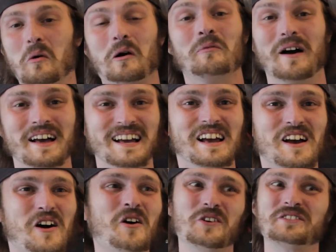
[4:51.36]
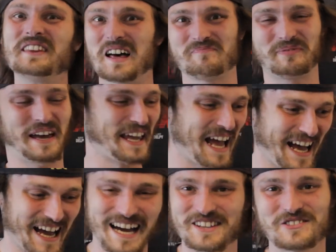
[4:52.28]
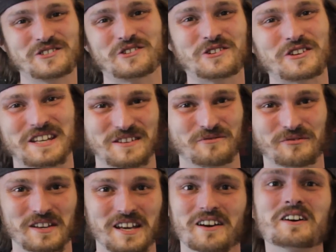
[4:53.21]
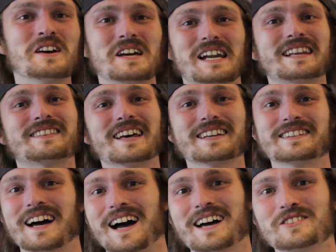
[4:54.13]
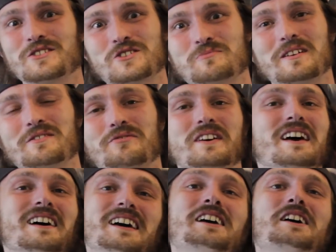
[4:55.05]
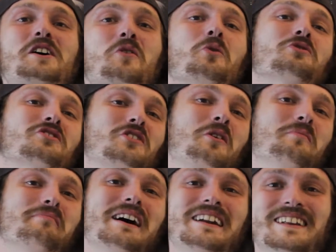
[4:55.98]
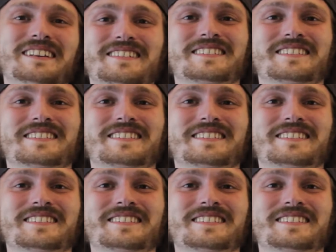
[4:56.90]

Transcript: on, a pris un rail de coke qui fait la taille d'un rail de chemin de fer et on s'en bat les